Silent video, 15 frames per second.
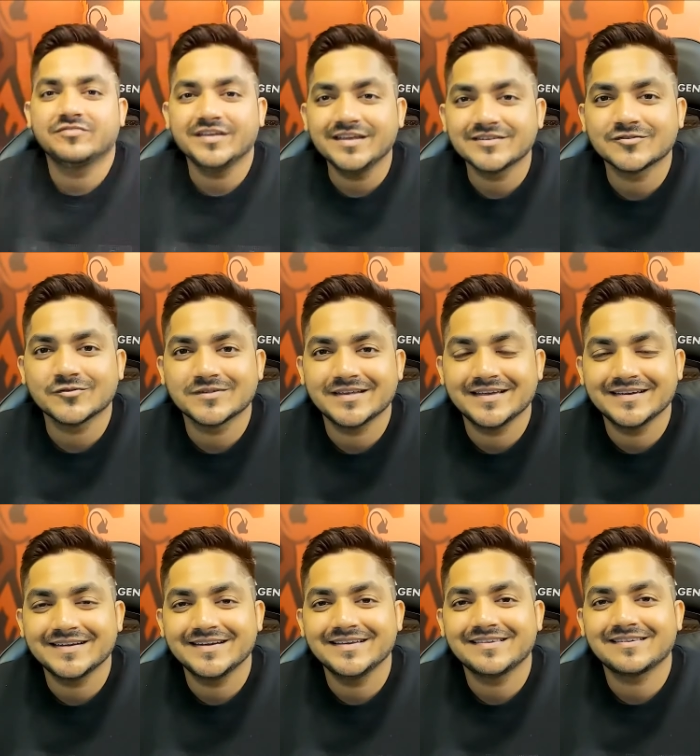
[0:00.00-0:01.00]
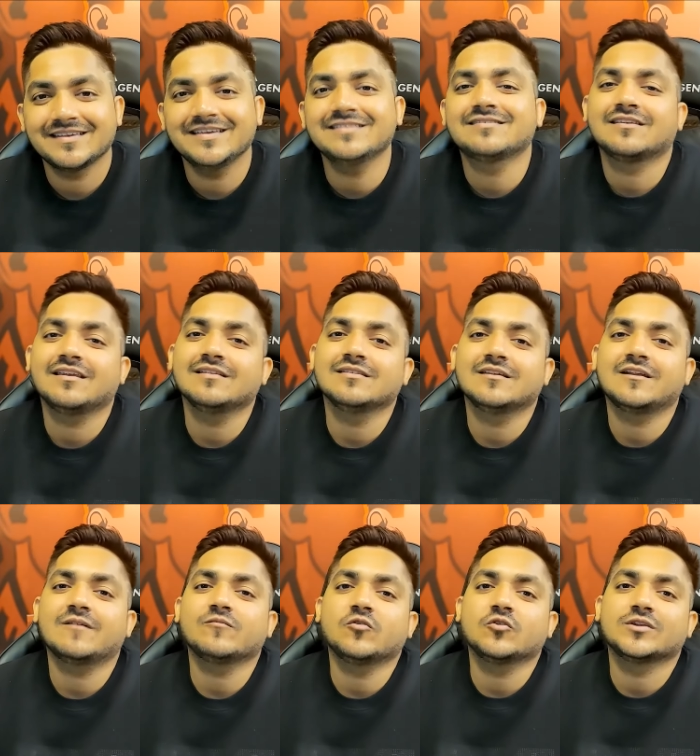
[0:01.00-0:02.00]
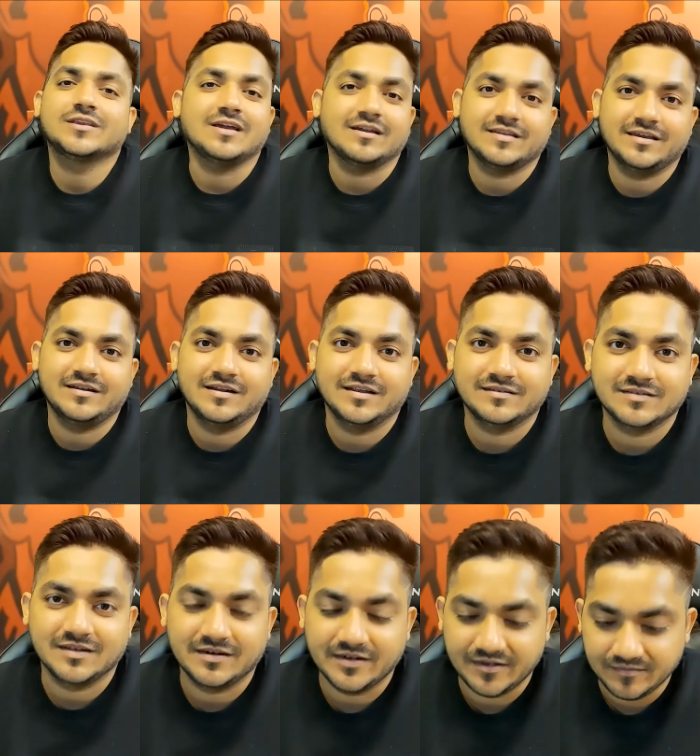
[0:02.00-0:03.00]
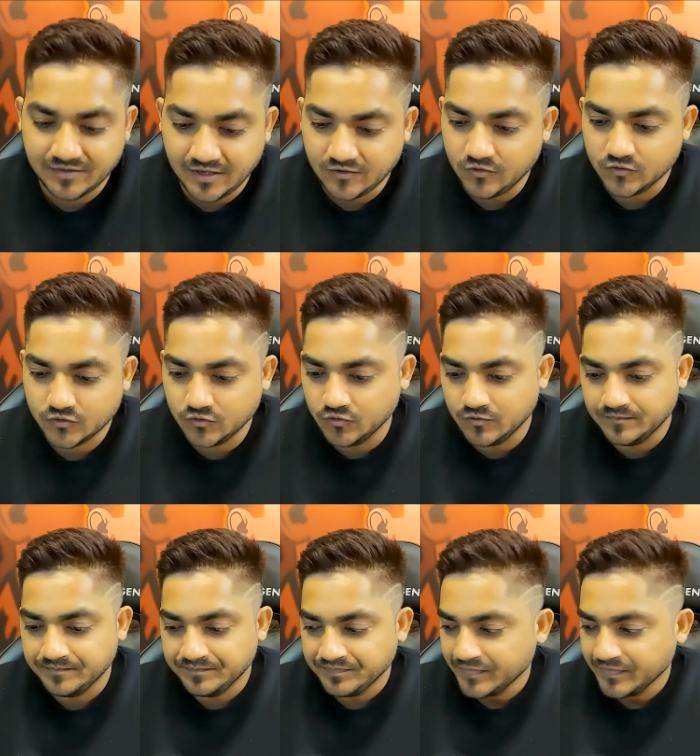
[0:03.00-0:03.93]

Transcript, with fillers: फेस होता है गाइस इसके अंदर आपको क्या क्या एनालाइज करना है देखो सुनो